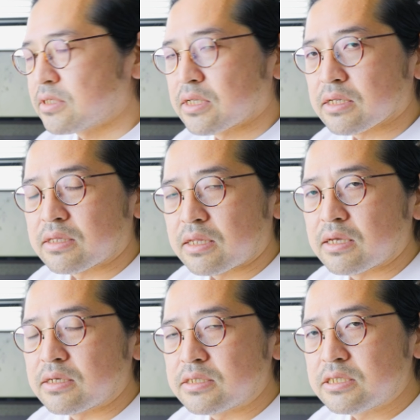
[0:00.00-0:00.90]
になっ
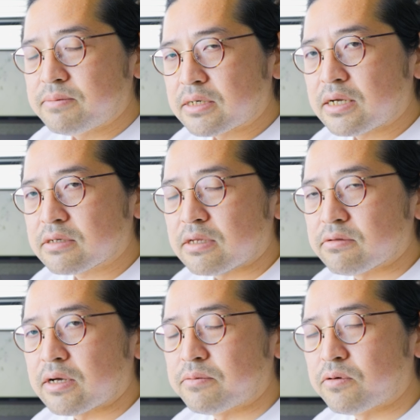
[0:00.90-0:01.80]
て一番楽な
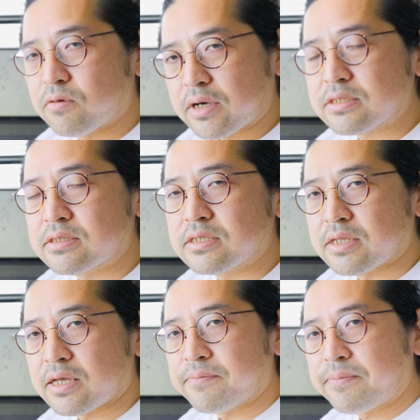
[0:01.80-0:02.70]
のはフォーカスです
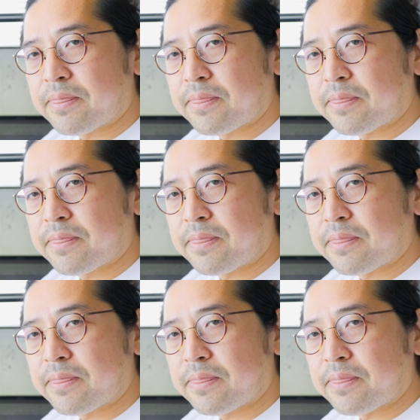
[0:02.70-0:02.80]
ね。